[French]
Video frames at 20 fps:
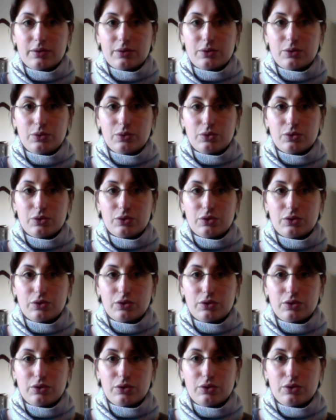donc
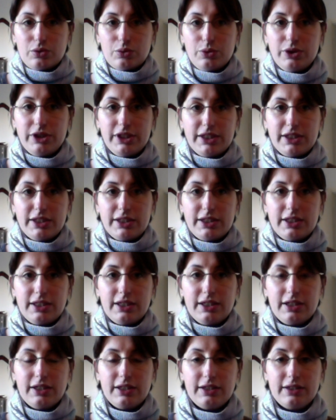oui,
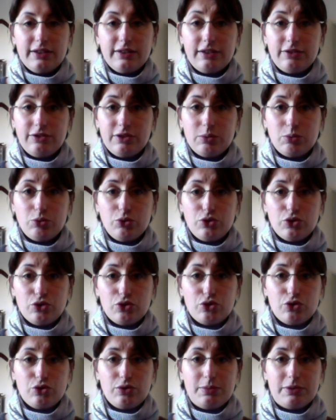ça fait un bout de temps
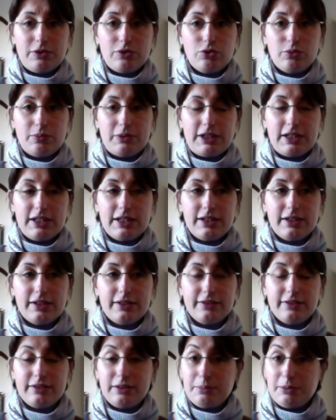que je suis pas venue par là.
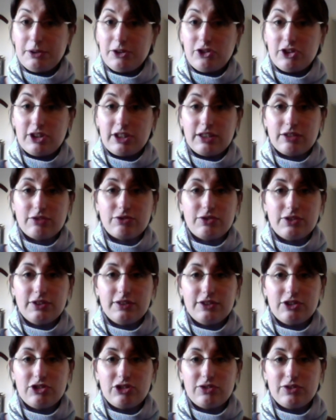C'est pas que j'ai rien fait,
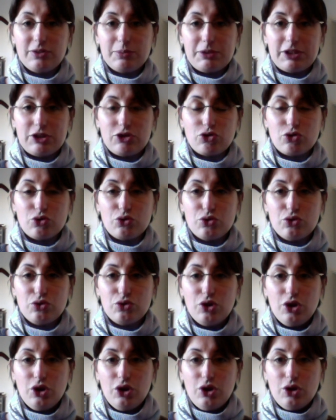c'est que j'ai fait plein de
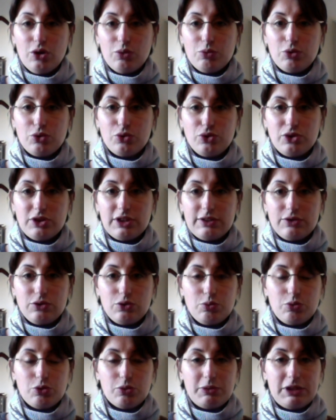choses beaucoup de
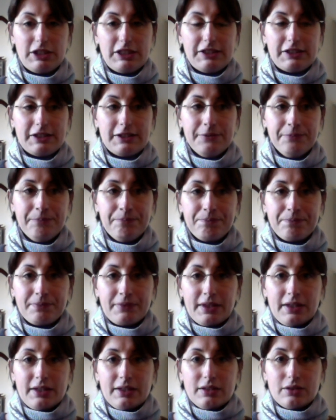tests pour Mélina,
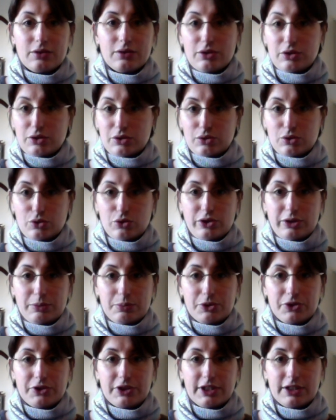euh, le petit
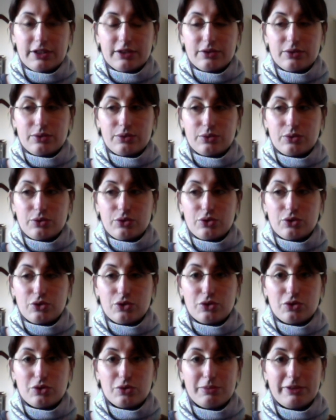panda. Donc
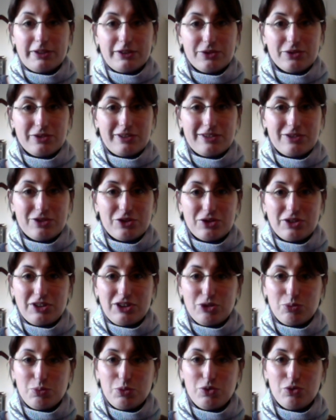euh, maintenant que c'est
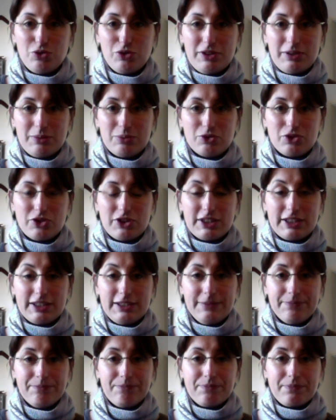sorti, je peux vous les montrer.